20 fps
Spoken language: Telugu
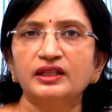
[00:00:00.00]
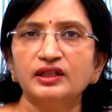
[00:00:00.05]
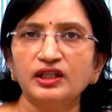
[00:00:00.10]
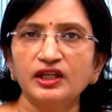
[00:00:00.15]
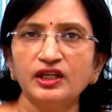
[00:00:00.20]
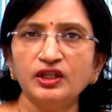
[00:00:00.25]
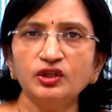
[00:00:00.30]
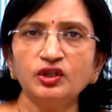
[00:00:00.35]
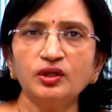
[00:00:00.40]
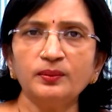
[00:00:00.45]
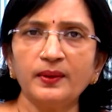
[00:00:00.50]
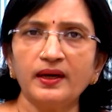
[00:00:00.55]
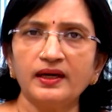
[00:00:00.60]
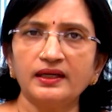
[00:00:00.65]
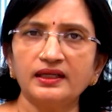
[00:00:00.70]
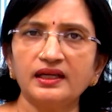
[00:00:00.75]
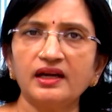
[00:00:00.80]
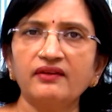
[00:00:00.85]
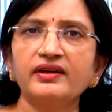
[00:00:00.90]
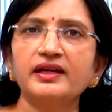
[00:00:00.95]
దీంతో
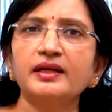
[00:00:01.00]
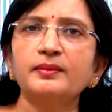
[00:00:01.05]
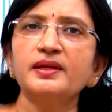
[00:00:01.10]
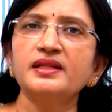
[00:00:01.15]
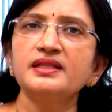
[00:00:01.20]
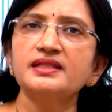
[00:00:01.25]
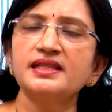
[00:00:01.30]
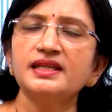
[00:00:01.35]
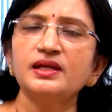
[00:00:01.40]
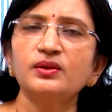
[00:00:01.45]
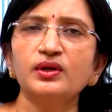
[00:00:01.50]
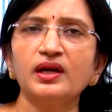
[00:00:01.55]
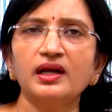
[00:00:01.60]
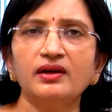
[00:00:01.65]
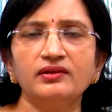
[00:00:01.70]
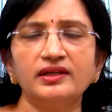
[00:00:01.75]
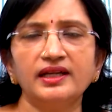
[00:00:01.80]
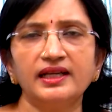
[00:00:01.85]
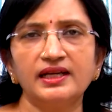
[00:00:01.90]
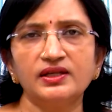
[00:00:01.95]
పాటుగా విటమిన్ సి కూడా
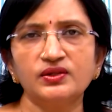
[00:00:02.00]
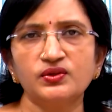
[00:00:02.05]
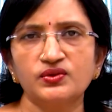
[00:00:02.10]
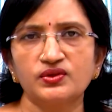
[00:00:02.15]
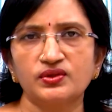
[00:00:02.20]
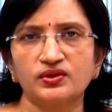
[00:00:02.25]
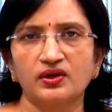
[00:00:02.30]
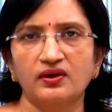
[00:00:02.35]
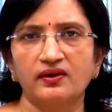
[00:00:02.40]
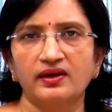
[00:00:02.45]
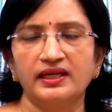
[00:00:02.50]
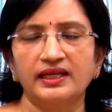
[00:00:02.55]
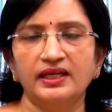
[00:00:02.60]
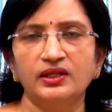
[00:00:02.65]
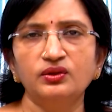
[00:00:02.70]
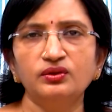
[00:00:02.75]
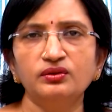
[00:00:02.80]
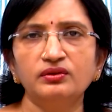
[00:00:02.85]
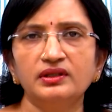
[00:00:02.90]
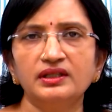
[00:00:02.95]
ఉండేలా చూసుకోవాలి
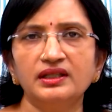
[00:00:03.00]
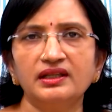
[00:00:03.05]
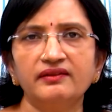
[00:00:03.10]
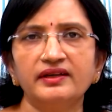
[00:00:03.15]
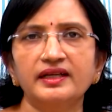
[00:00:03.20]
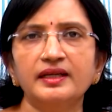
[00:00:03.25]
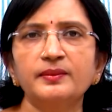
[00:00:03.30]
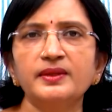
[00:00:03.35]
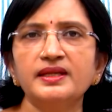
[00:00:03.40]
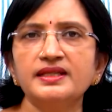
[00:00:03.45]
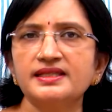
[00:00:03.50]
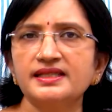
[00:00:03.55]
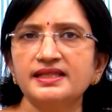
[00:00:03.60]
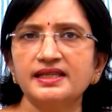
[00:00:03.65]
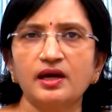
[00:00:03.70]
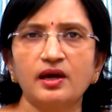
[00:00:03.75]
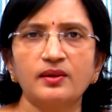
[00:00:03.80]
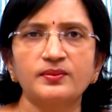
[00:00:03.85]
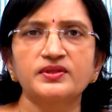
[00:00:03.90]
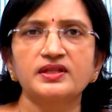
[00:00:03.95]
ఎందుకు అంటే విటమిన్ సి
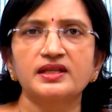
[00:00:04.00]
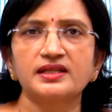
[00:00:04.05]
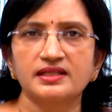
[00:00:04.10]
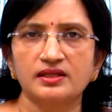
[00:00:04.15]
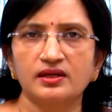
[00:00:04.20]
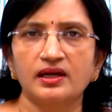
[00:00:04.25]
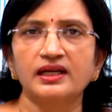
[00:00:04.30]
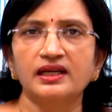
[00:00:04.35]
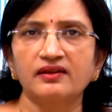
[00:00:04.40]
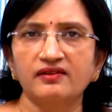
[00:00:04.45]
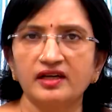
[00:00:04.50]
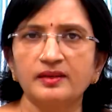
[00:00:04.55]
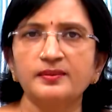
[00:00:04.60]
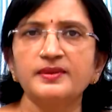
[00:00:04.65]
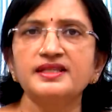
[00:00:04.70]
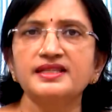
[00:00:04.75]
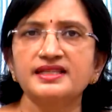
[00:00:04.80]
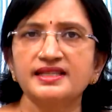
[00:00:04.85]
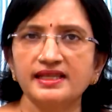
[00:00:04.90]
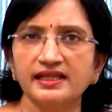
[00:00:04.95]
ఆప్షన్స్లో అంటే
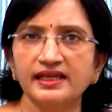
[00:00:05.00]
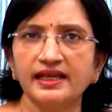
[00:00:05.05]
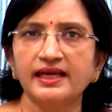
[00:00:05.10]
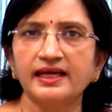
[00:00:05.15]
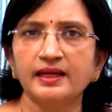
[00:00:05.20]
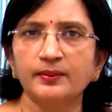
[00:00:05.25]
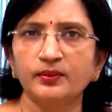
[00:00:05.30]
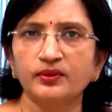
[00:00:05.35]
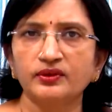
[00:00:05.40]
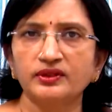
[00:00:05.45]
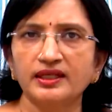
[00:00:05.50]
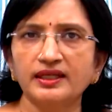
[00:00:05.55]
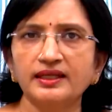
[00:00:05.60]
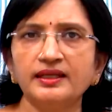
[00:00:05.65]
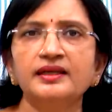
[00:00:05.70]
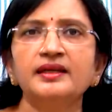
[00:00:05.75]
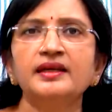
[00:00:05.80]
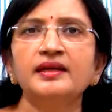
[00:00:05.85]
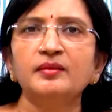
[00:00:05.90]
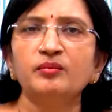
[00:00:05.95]
విటమిన్ సి లేకపోతే
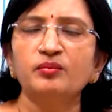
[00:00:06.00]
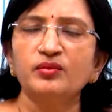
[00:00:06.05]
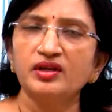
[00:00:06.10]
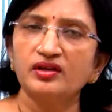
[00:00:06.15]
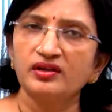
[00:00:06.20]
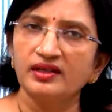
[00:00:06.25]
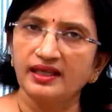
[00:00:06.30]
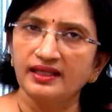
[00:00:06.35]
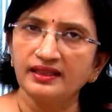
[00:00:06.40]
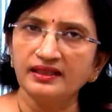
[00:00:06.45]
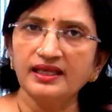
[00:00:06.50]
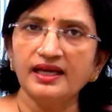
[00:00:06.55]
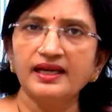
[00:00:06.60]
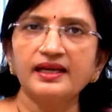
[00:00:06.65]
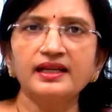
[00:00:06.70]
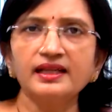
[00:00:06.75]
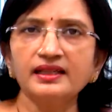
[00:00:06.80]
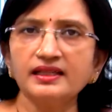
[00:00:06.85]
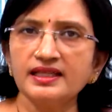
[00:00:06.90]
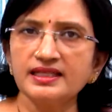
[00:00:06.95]
మీరు ఎంత
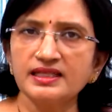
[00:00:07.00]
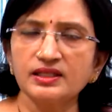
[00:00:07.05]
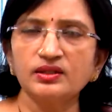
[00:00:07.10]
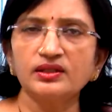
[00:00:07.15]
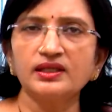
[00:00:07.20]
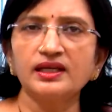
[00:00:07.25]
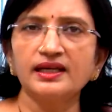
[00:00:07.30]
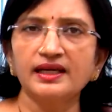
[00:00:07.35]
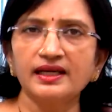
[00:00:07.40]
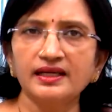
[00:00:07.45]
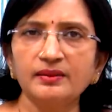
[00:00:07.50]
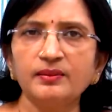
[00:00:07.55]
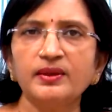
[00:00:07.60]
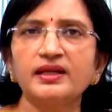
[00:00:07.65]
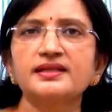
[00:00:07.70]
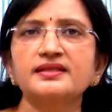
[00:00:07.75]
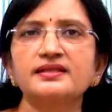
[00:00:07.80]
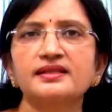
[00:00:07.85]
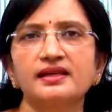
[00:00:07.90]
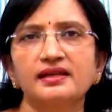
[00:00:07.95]
ఐరన్ తీసుకున్నా కానీ మన
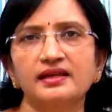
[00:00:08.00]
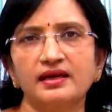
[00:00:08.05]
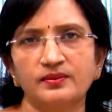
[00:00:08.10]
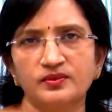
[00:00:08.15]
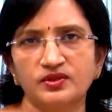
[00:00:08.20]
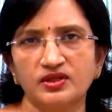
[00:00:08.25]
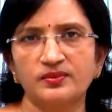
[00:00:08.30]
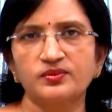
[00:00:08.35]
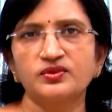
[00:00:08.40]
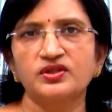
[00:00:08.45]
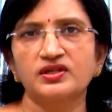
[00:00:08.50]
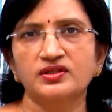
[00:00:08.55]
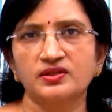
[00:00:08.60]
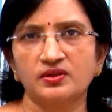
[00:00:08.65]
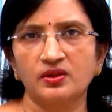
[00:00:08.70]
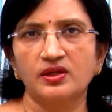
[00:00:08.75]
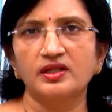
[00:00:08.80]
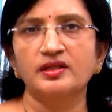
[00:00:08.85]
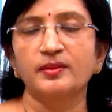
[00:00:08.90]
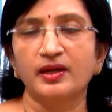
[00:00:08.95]
స్కిన్ అబ్జార్బ్
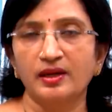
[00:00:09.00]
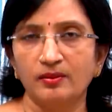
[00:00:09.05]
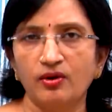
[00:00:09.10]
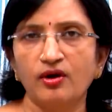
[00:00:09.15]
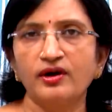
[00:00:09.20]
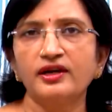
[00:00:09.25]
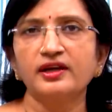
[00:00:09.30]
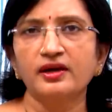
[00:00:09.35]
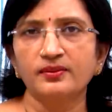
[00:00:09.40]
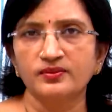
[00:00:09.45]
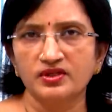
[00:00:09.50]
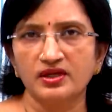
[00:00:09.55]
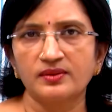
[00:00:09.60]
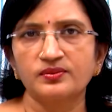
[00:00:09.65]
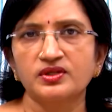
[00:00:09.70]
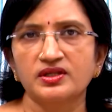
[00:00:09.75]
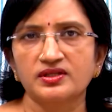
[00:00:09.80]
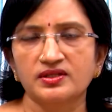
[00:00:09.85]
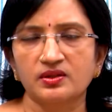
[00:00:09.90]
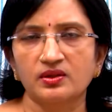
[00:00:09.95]
చేసుకోలేదు మన బాడీ అబ్జార్బ్
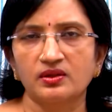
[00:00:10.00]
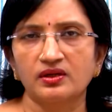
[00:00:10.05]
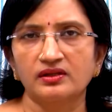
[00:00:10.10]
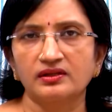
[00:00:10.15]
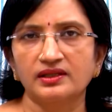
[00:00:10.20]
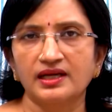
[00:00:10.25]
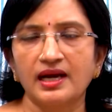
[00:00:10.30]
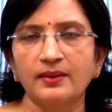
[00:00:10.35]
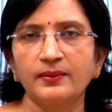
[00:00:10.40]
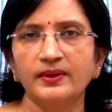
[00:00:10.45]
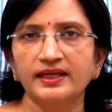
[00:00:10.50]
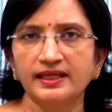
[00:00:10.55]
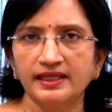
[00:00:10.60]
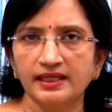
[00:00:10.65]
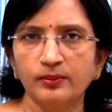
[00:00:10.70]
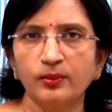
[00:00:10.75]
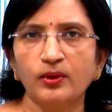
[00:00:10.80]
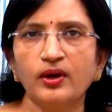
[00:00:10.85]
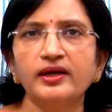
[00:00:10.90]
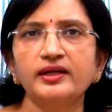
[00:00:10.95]
చేసుకోలేదు కాబట్టి ఈ
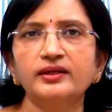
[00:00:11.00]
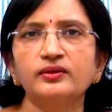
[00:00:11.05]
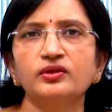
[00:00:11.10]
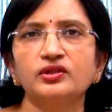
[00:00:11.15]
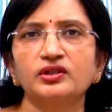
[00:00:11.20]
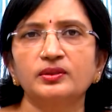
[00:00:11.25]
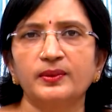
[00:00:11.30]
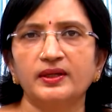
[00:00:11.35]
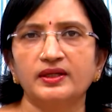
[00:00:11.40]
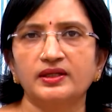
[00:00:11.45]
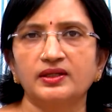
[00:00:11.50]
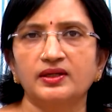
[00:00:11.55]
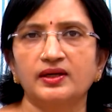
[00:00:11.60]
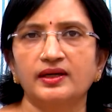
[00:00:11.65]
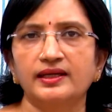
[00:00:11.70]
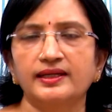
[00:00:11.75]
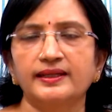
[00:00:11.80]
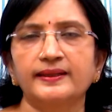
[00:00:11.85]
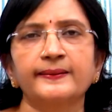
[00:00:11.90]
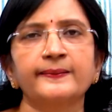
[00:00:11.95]
పాయింట్
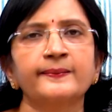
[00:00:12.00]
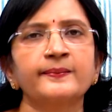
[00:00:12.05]
గుర్తుపెట్టుకోవాలి